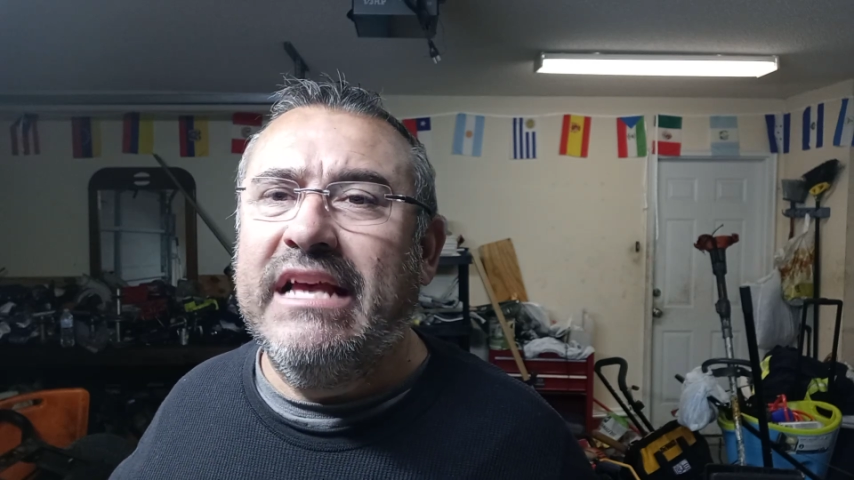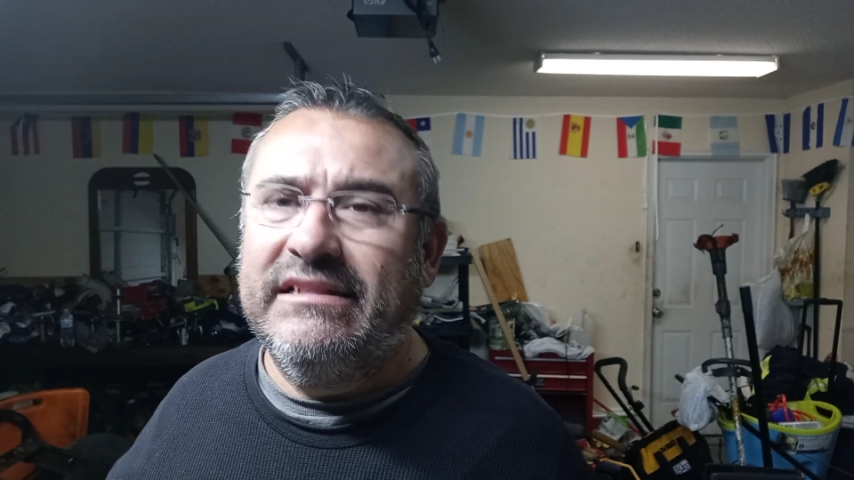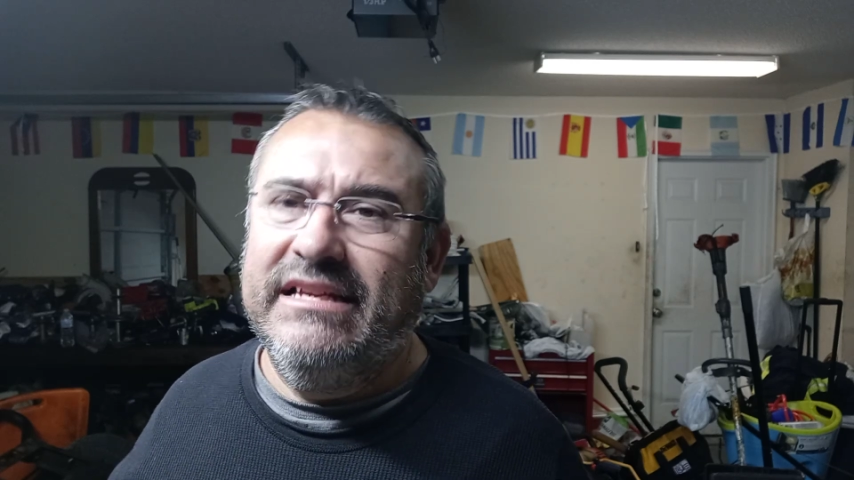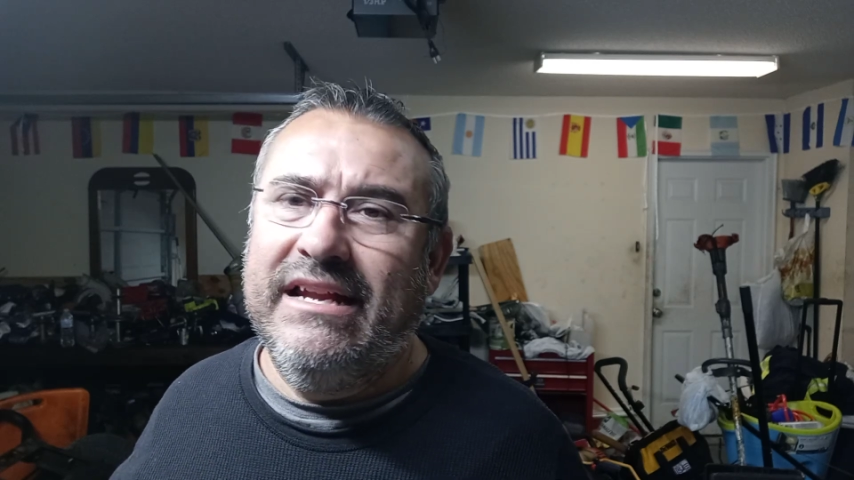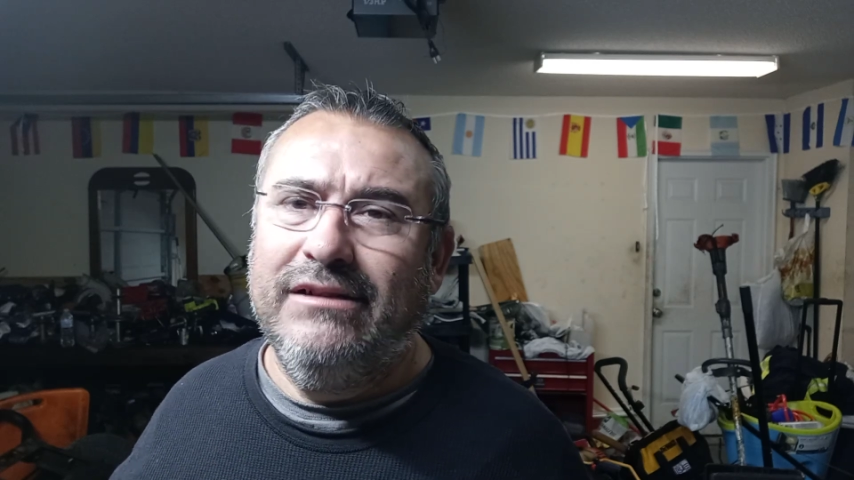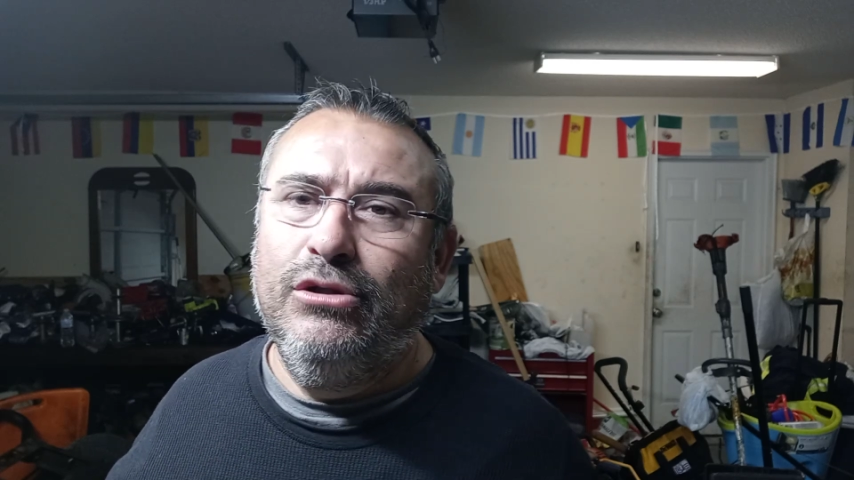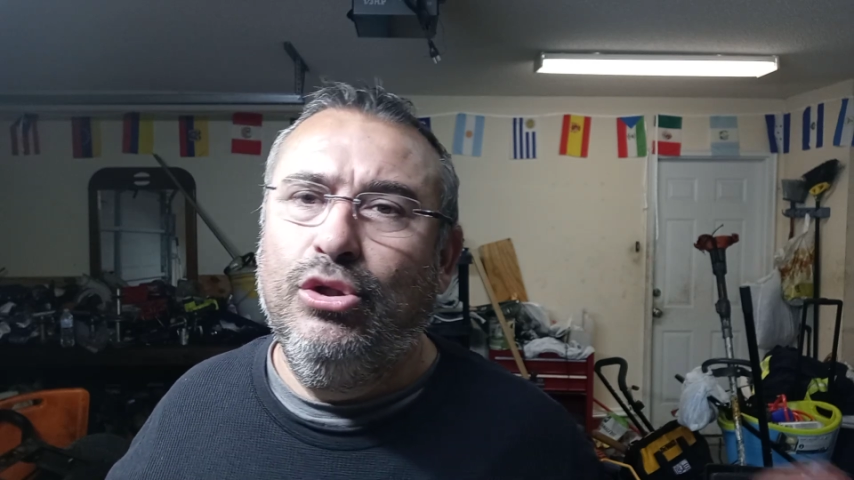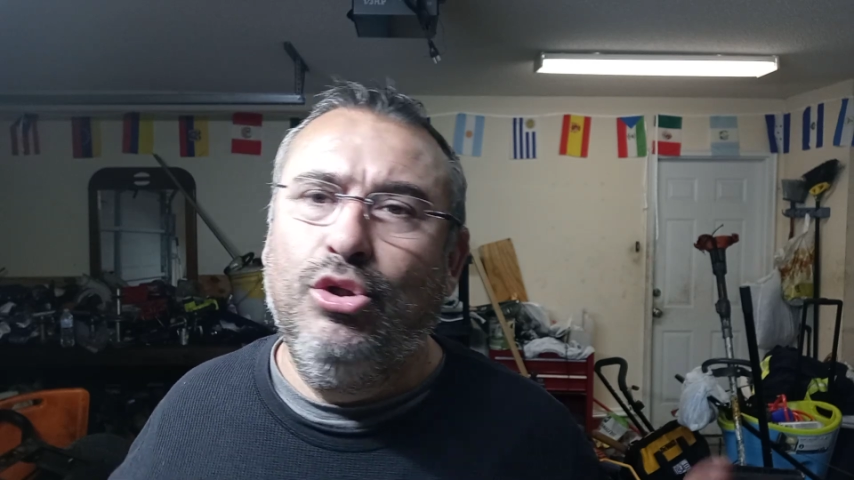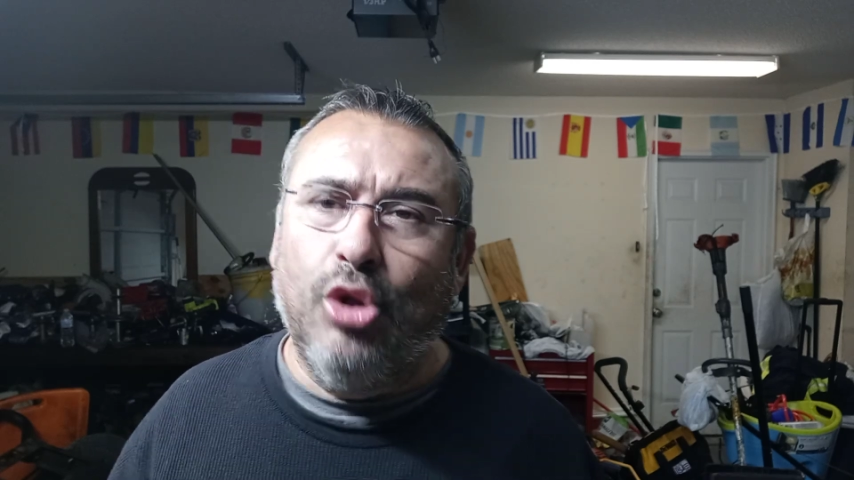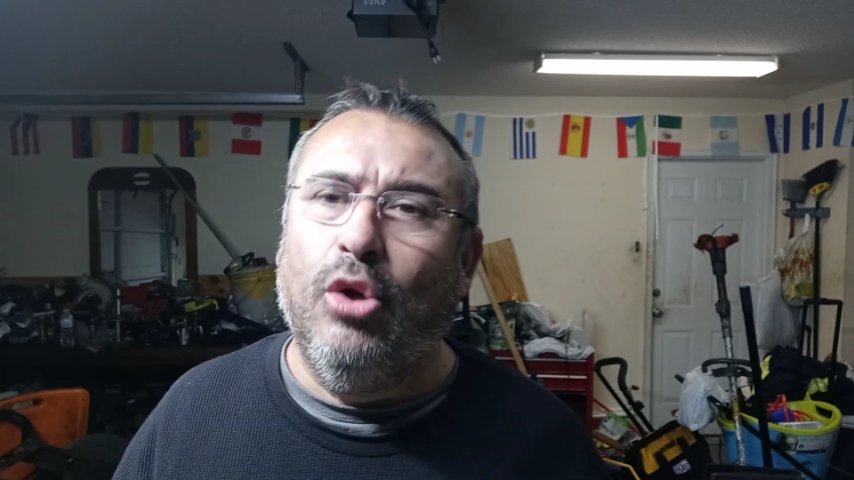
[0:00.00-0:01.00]
hacer
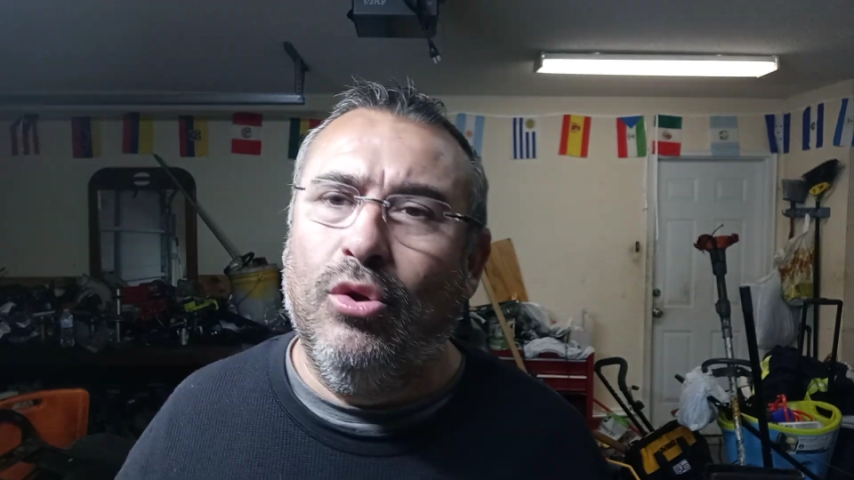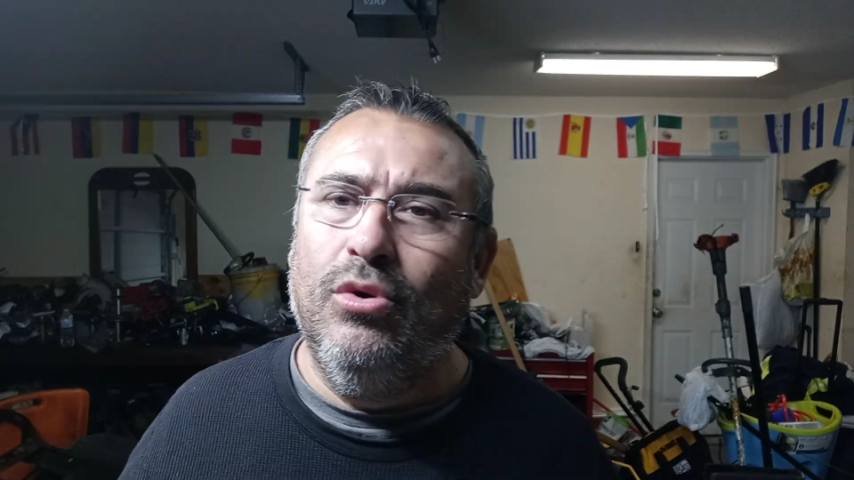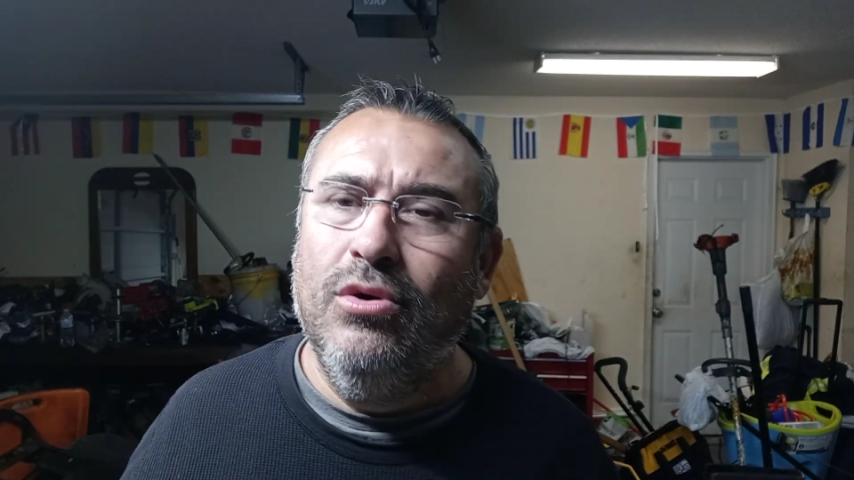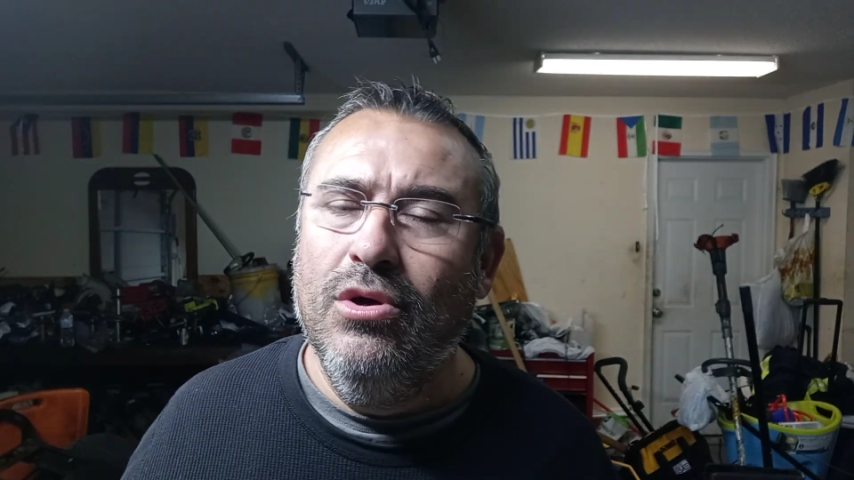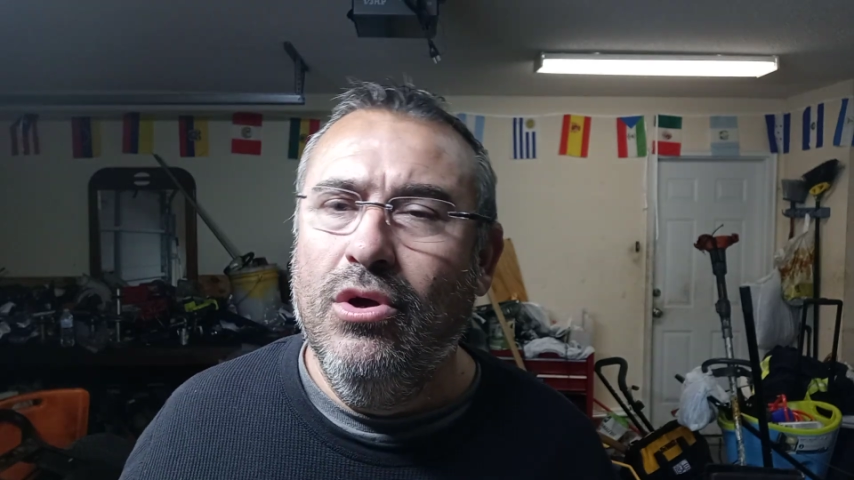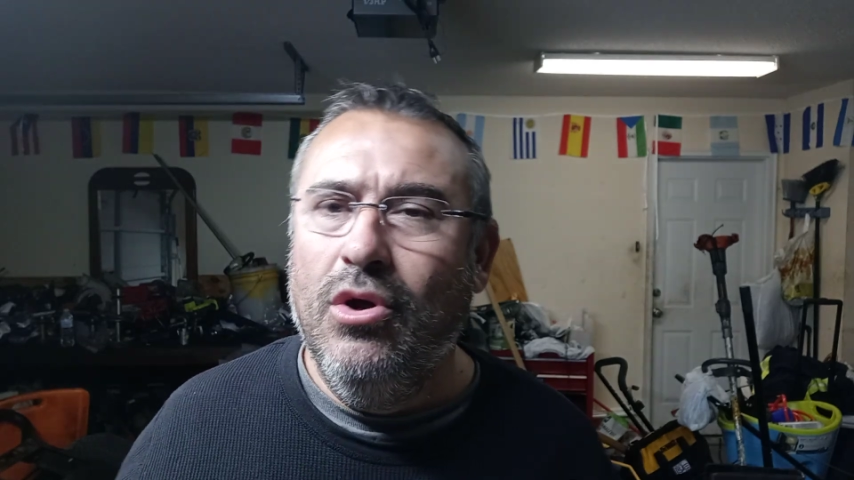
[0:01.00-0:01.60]
todo